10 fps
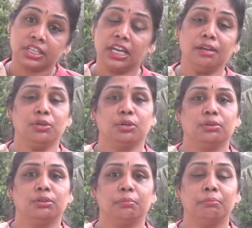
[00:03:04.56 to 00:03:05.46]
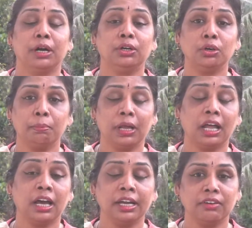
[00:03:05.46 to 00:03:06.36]
స్కీము బడుగు
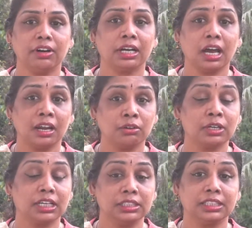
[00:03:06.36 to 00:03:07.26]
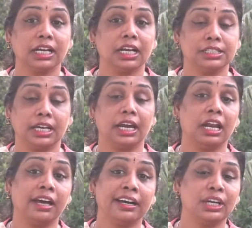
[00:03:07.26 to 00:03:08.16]
బలహీన వర్గాలకు ఖచ్చితంగా
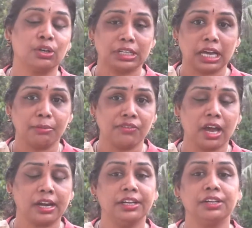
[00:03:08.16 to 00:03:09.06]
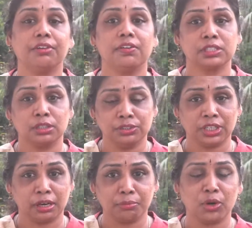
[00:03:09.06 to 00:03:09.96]
చేరేలాగా ఈరోజు గ్రామ వాలంటీర్ వ్యవస్థను
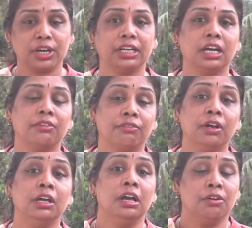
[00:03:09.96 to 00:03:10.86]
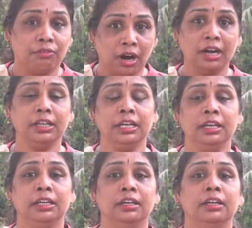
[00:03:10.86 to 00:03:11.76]
జగన్మోహన్ రెడ్డి గారు వాడి
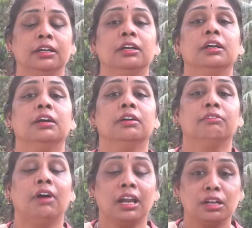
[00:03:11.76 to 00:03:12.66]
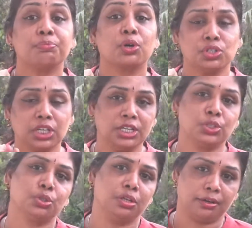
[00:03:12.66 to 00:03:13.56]
వాళ్ళని
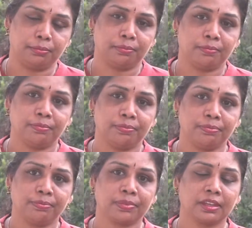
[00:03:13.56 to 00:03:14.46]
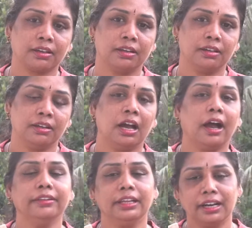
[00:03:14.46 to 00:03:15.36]
ప్రోత్సహిస్తున్నారు
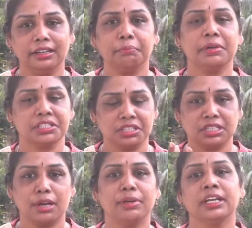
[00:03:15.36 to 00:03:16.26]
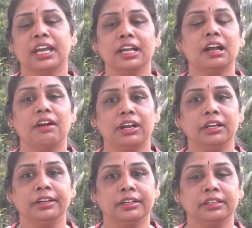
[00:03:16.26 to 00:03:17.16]
అంతకంటే బెస్ట్ సీఎం ఇంకేం కావాలి